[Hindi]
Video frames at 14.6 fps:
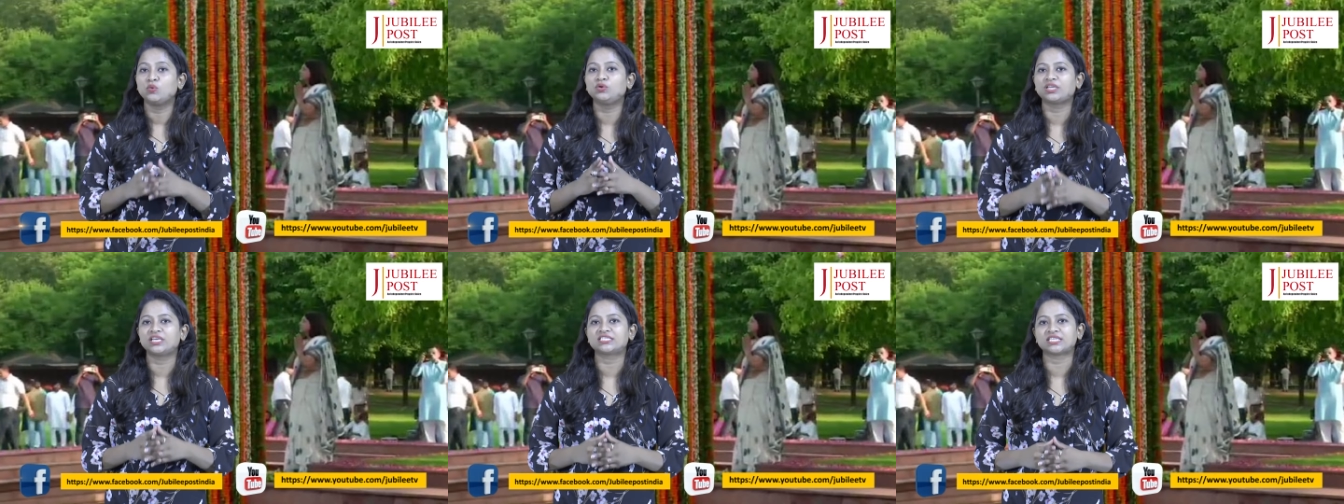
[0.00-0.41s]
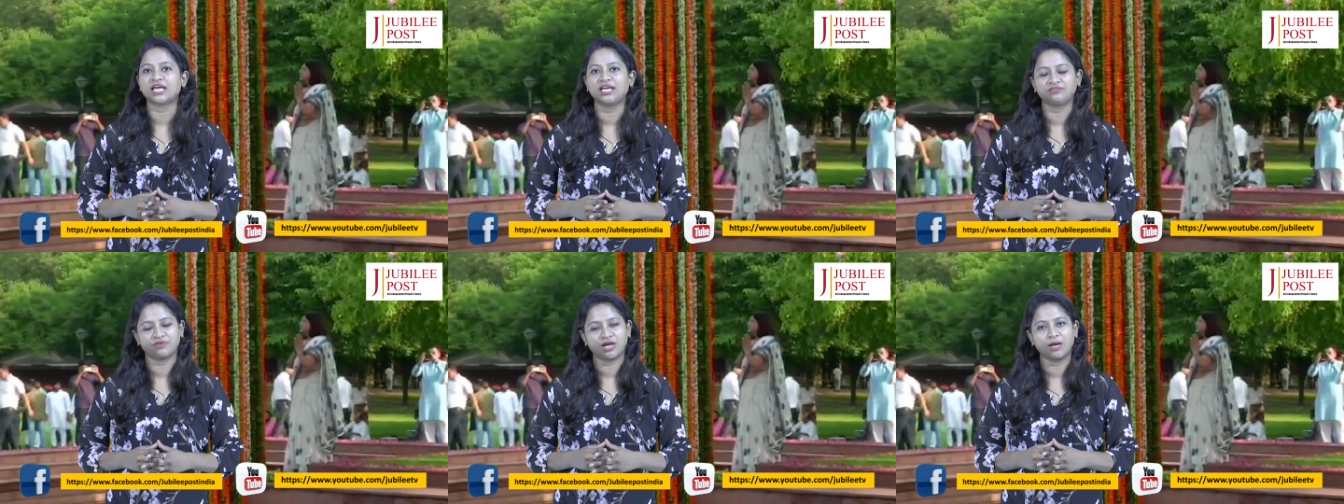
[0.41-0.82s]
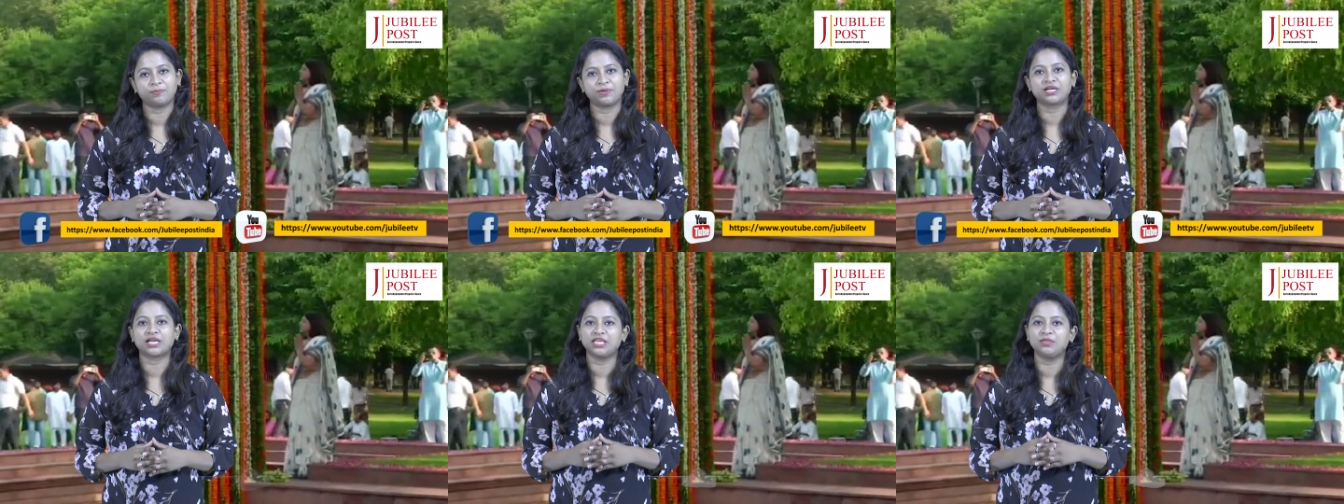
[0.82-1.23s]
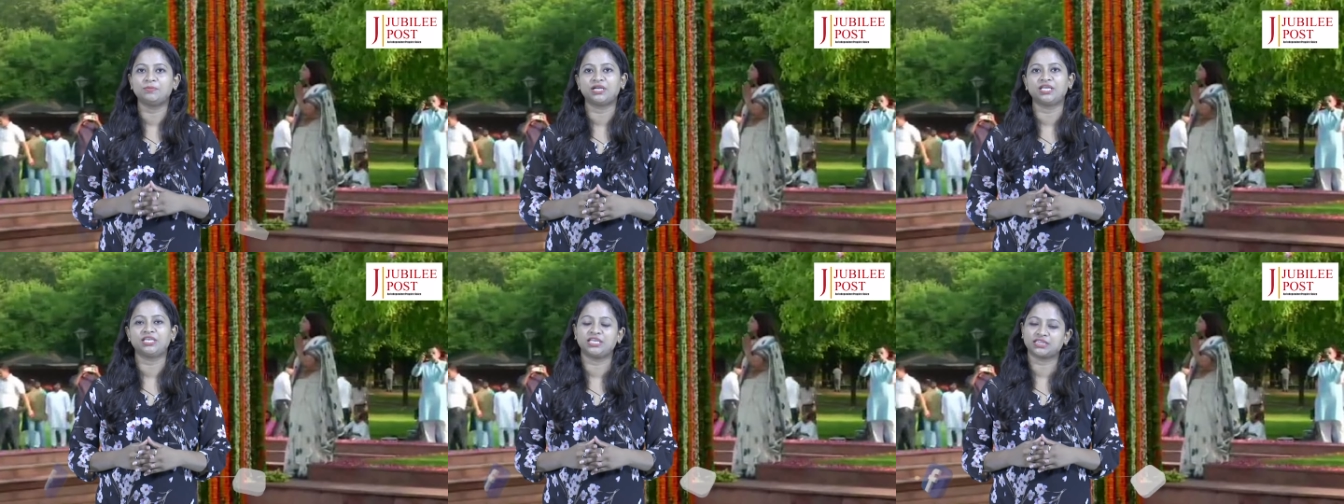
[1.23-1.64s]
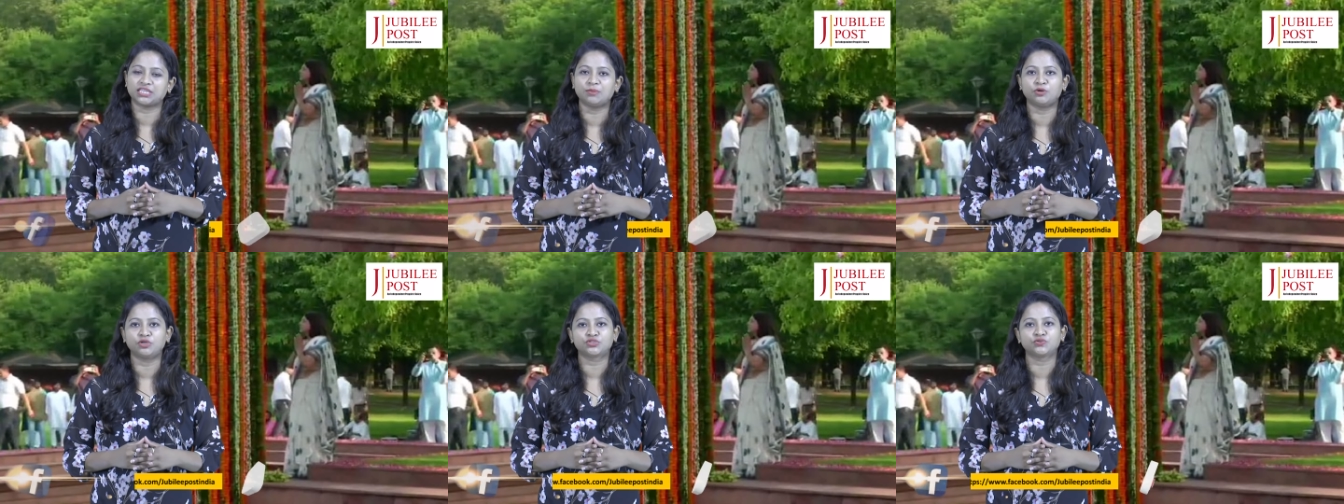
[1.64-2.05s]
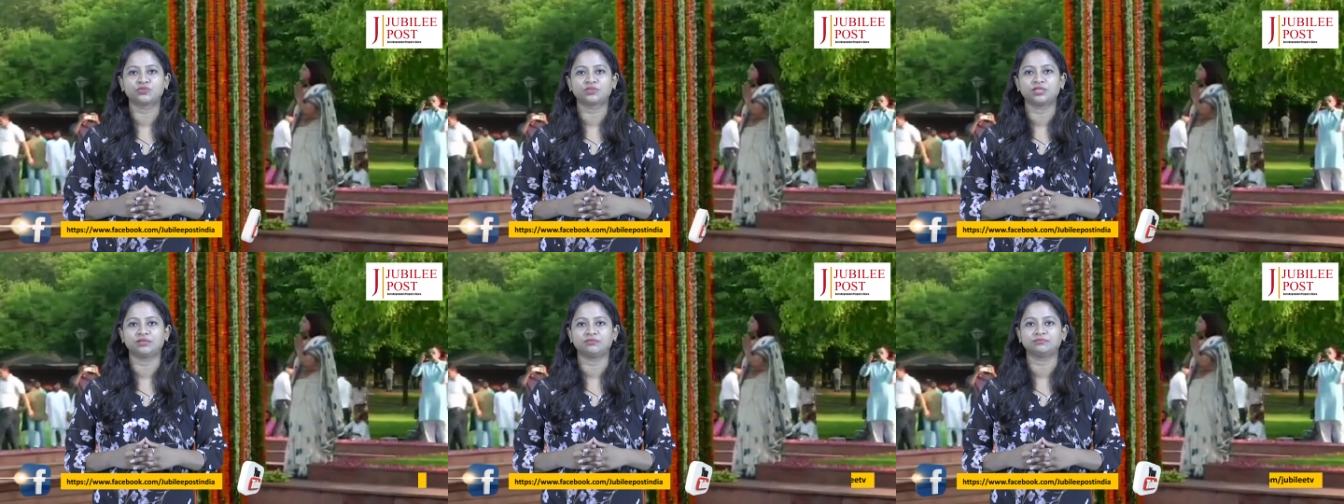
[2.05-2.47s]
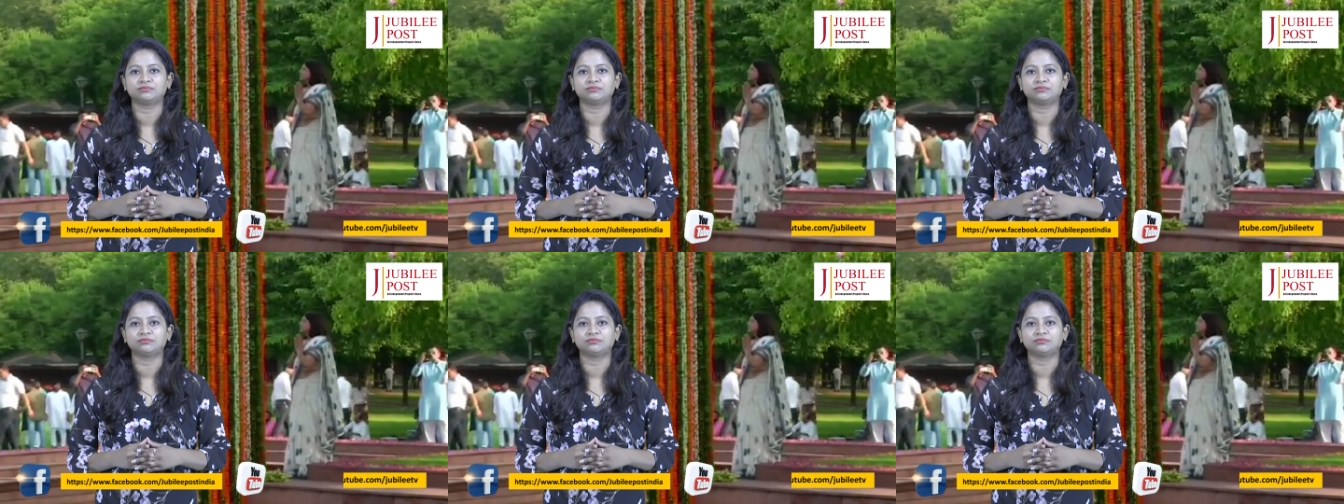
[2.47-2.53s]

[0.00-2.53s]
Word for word: उनके साथ वहां पर कई बड़े नेता मौजूद थे